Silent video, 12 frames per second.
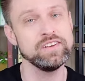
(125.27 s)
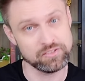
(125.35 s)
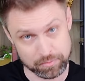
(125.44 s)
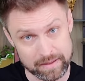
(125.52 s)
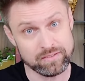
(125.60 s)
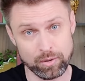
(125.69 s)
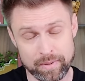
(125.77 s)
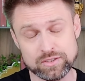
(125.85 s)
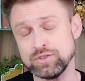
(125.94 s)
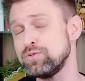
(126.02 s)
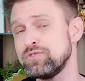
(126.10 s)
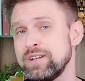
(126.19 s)
especialmente
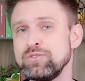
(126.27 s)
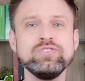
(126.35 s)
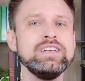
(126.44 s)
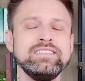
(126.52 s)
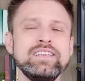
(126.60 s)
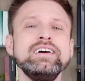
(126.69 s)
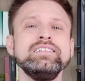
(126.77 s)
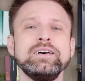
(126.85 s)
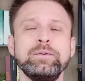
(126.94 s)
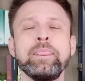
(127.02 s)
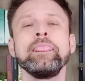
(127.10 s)
nos anos 70.